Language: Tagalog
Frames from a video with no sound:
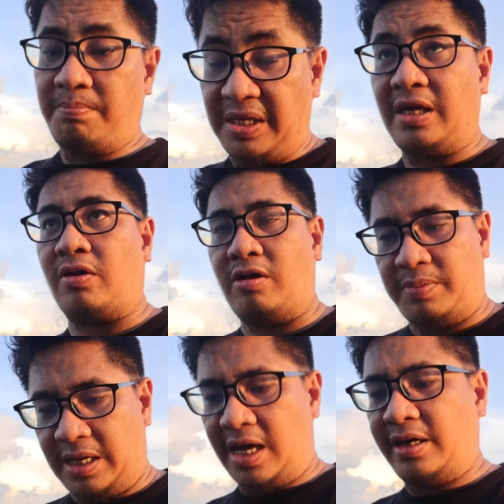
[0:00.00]
b-roll
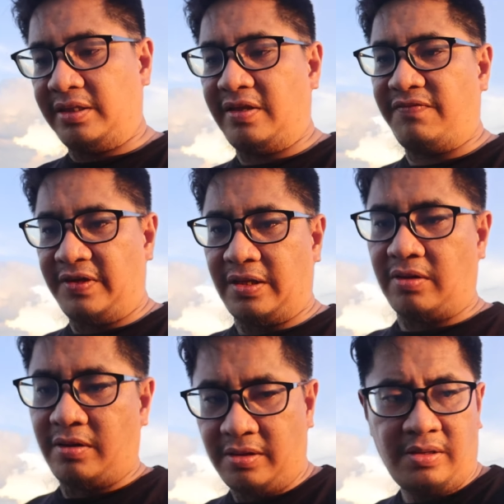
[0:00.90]
pala hindi
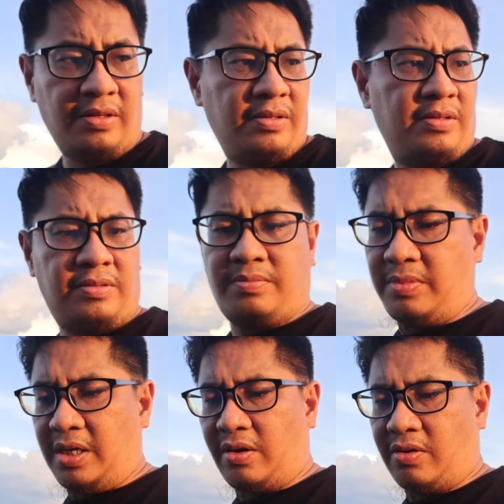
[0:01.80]
v-roll
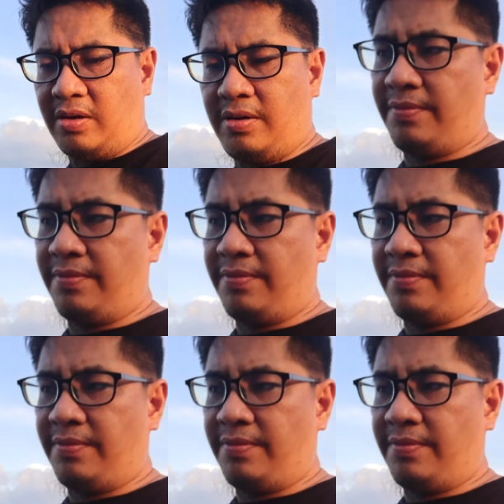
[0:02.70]
b-roll